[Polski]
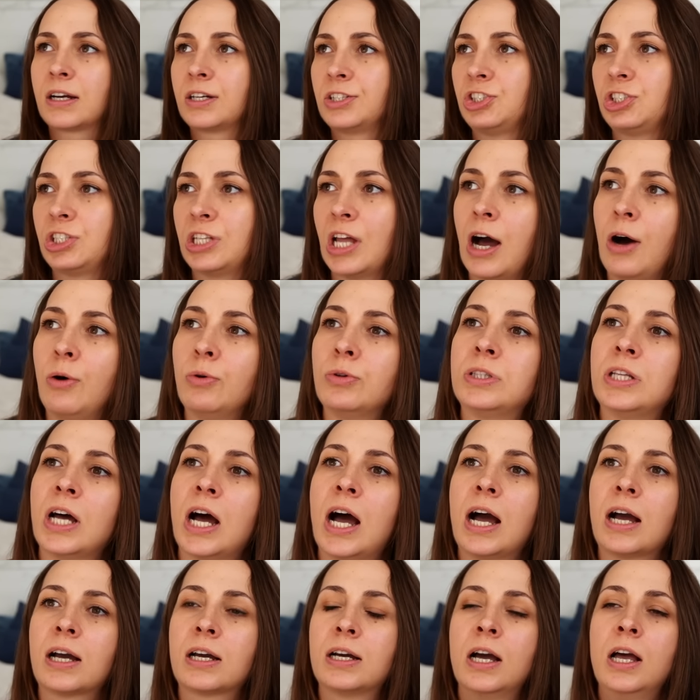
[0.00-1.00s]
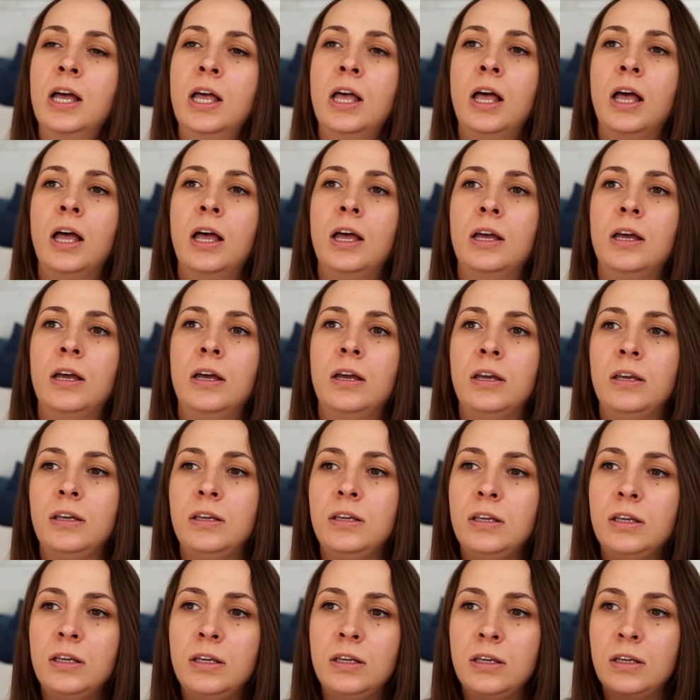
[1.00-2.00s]
kształtach e,
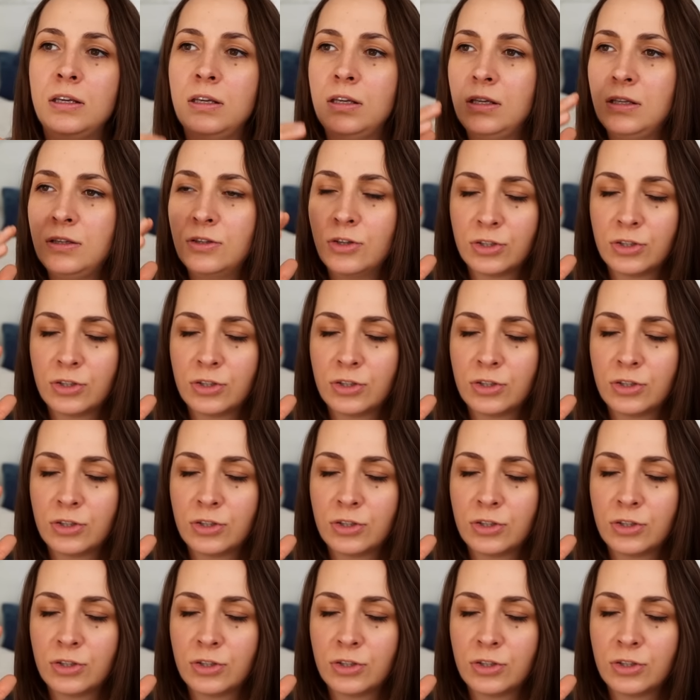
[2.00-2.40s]
i, i,